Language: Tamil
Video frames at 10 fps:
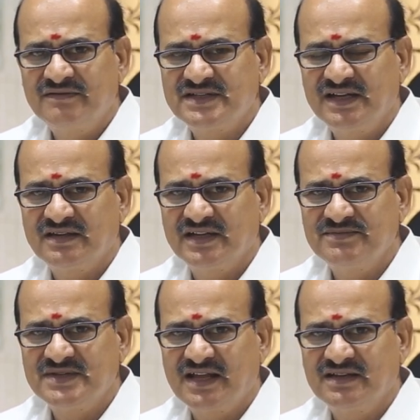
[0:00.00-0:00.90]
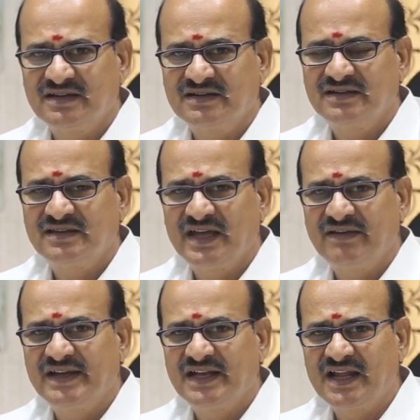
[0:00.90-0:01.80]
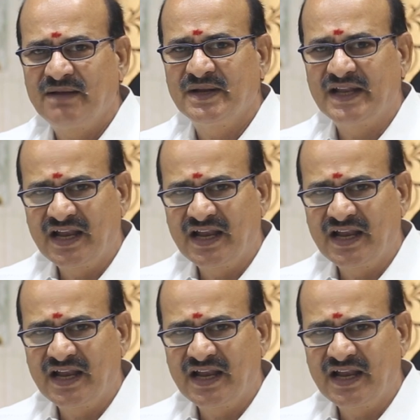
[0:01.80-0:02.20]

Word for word: விஷயத்தையும் ஜாதகருக்கு தேவையில்லாமல்